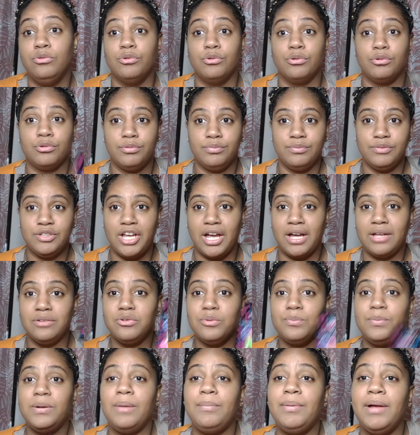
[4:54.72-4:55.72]
Donc
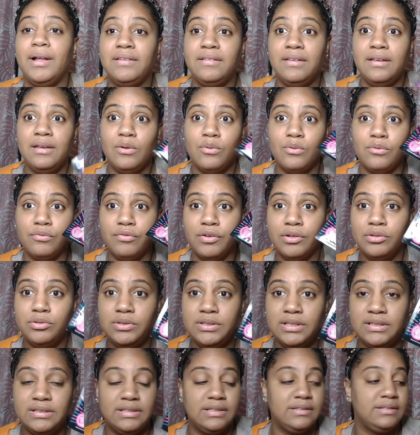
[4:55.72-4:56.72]
j'arrête de blablater, on va
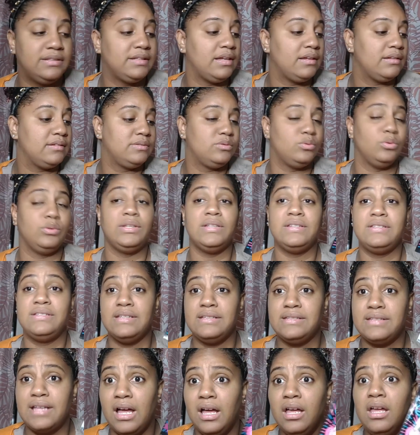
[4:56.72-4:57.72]
se tester ça, se
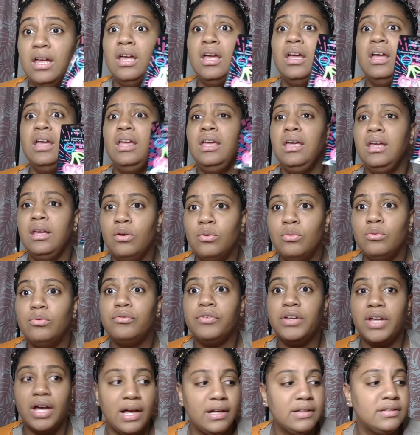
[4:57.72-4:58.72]
tester ça et
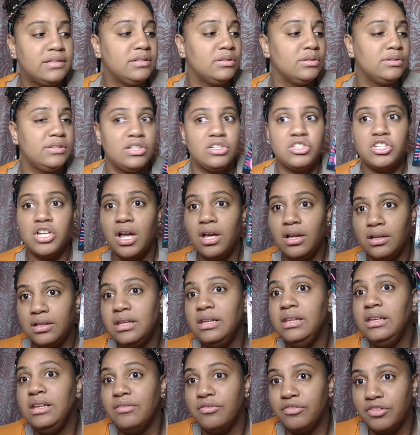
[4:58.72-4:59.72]
on verra si déjà
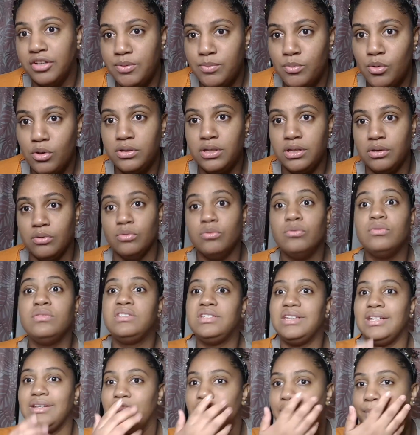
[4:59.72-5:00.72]
il est vraiment néon,
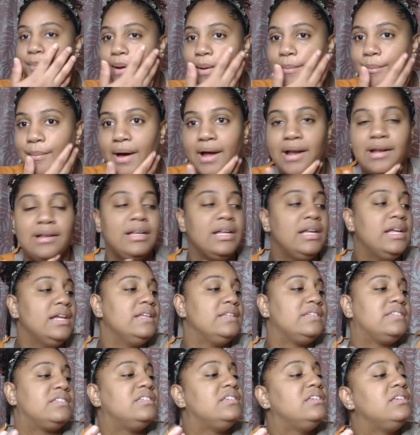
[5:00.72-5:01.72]
s'il ne fait pas mal,
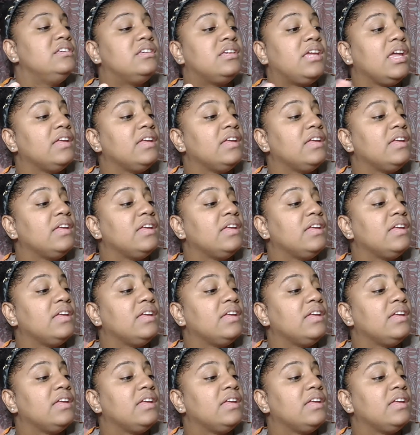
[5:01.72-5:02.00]
si